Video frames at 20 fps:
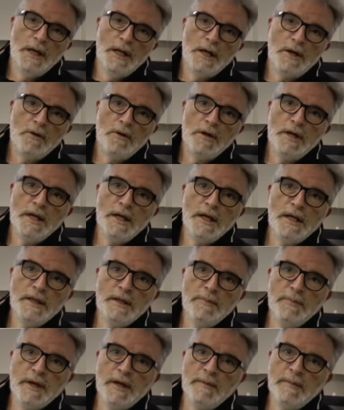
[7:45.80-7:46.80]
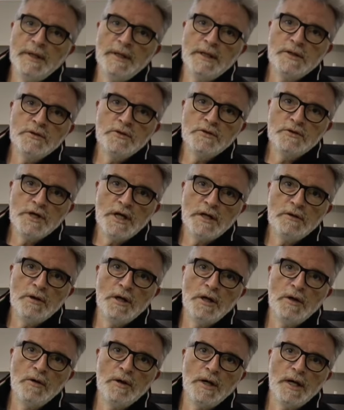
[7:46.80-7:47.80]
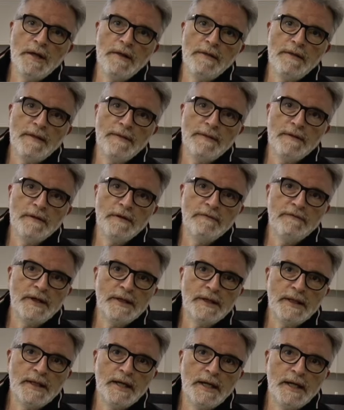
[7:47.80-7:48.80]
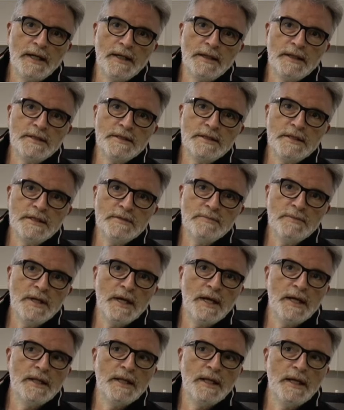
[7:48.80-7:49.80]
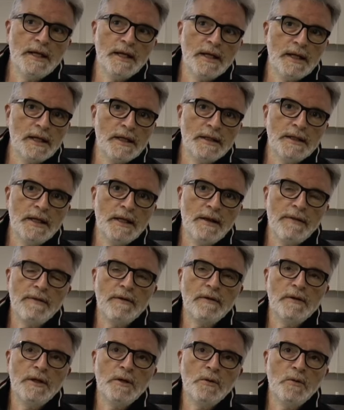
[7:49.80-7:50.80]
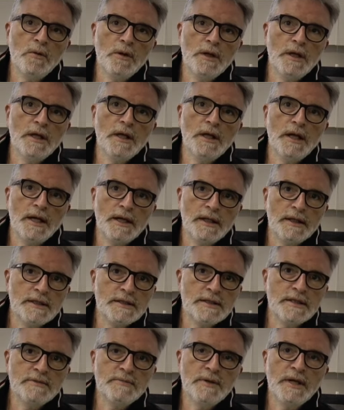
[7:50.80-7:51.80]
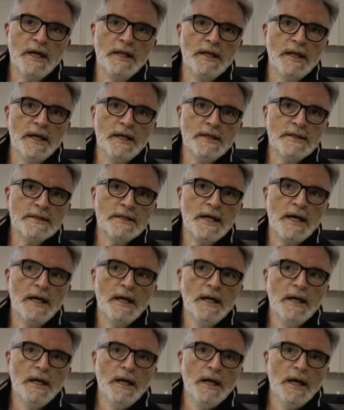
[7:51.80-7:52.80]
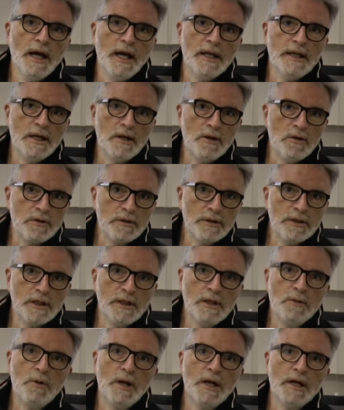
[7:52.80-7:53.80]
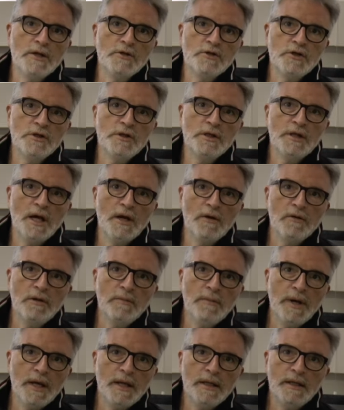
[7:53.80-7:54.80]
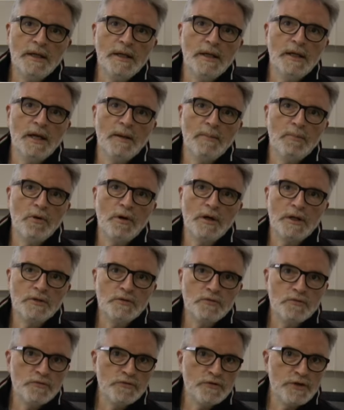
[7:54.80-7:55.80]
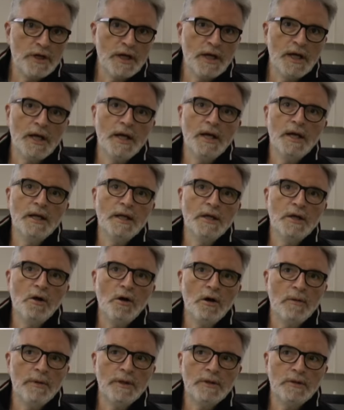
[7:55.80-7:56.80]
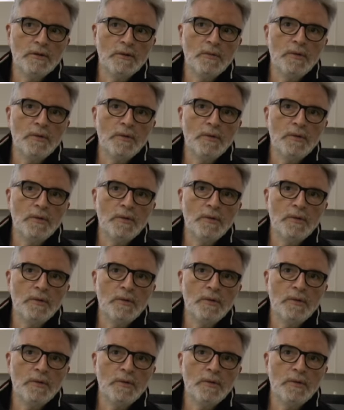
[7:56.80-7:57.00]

L'errore tipicamente associato alle localizzazioni fatte dalla rete sismica nel, nelle zone in cui la rete sismica è densa è dell'ordine di qualche centinaio di metri e può raggiungere il chilometro,